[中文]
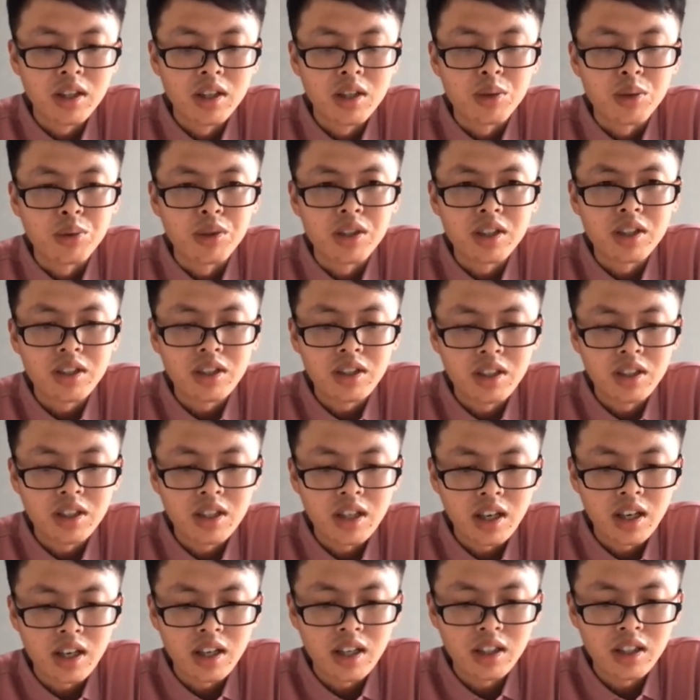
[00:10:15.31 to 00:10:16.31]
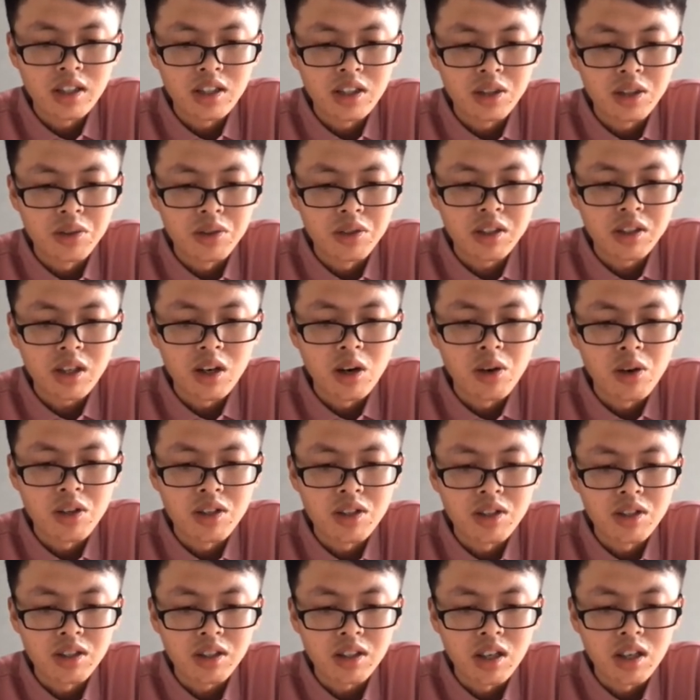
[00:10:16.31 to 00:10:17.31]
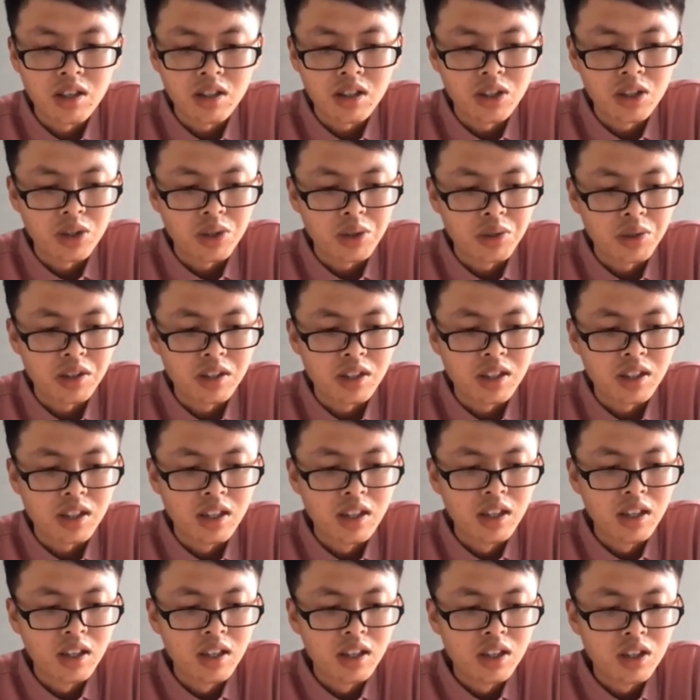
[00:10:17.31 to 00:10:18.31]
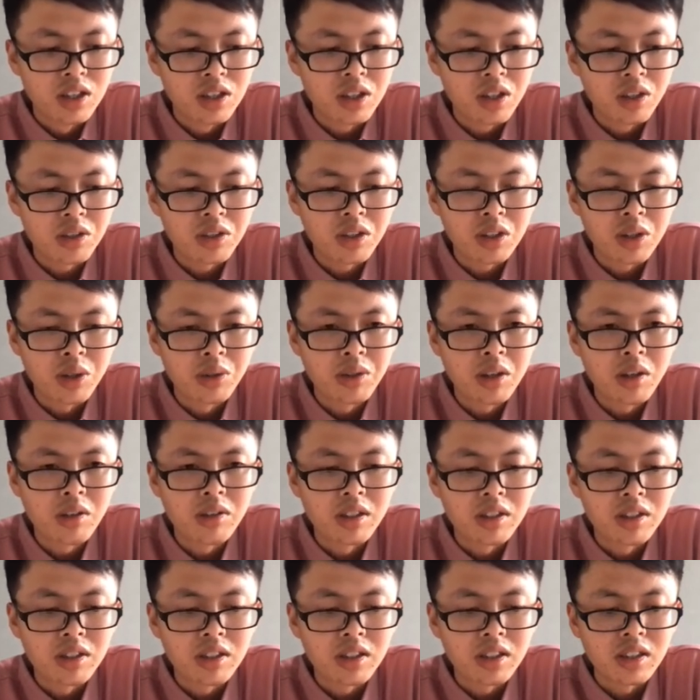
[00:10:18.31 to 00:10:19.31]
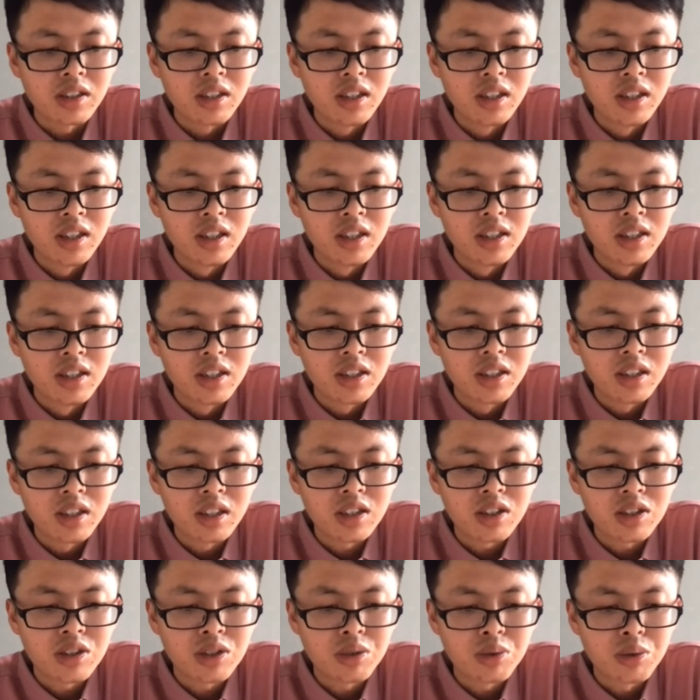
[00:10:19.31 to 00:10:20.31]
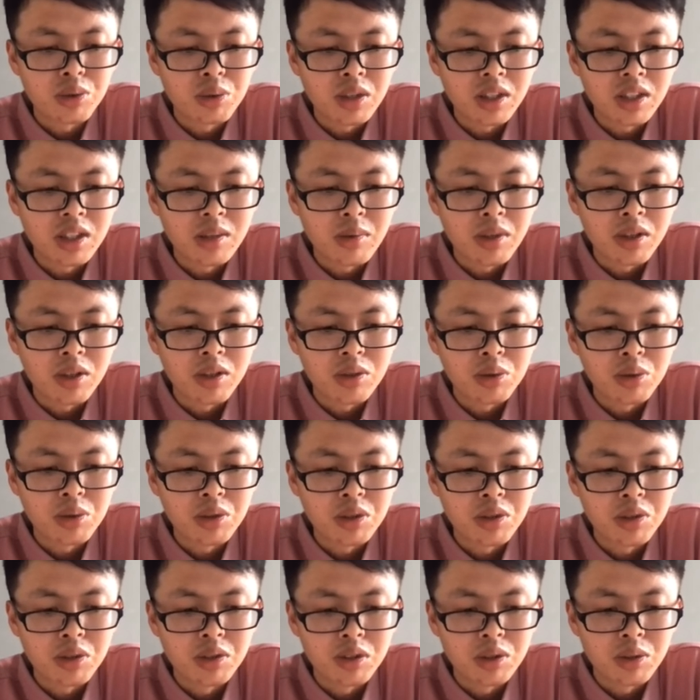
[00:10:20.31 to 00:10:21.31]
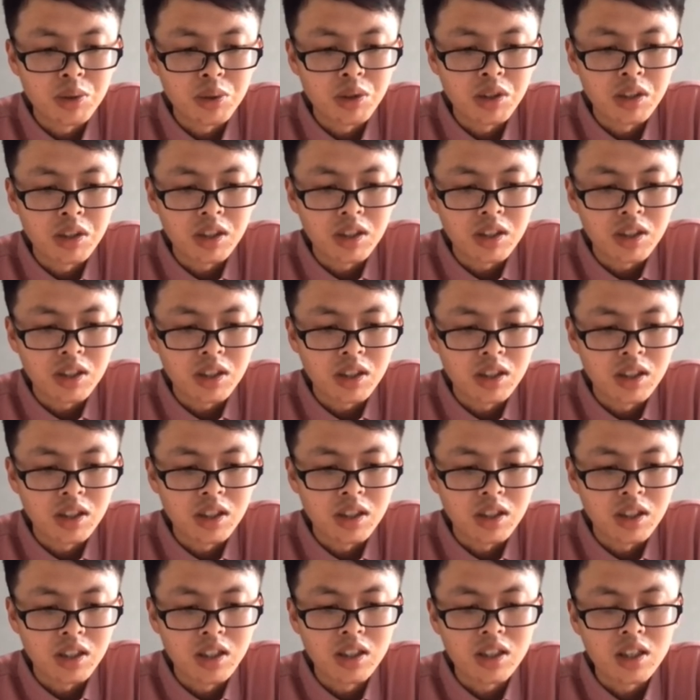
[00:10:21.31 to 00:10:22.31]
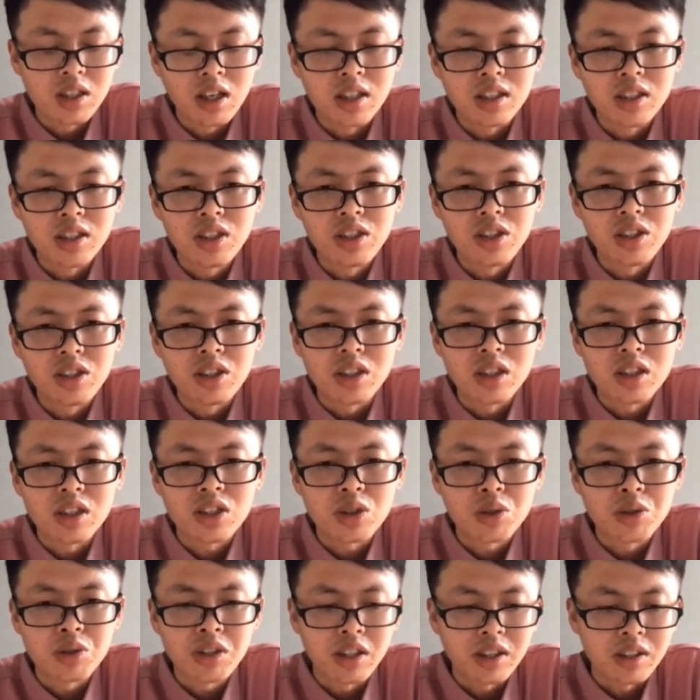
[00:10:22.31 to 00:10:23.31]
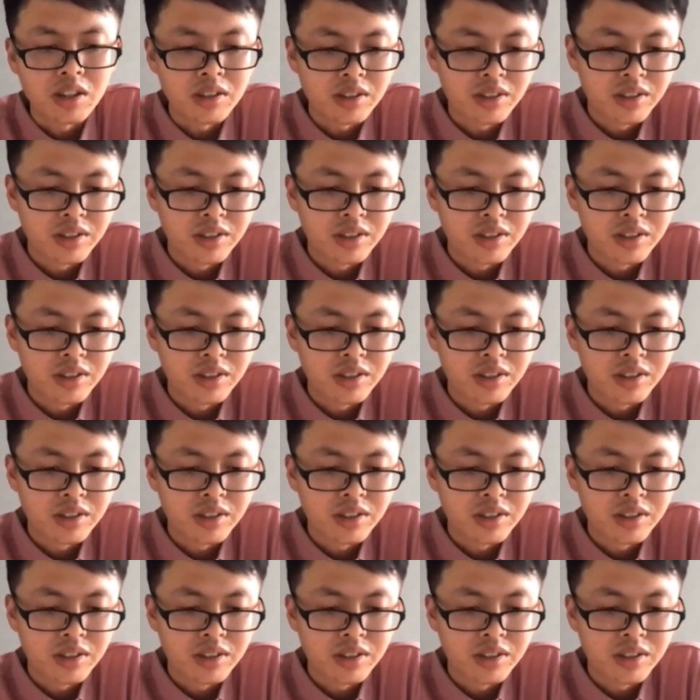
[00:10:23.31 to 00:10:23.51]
为 T D 提供高一致高可用的消息通道能力，结合事务状态表，最终对各种异常进行一个收敛。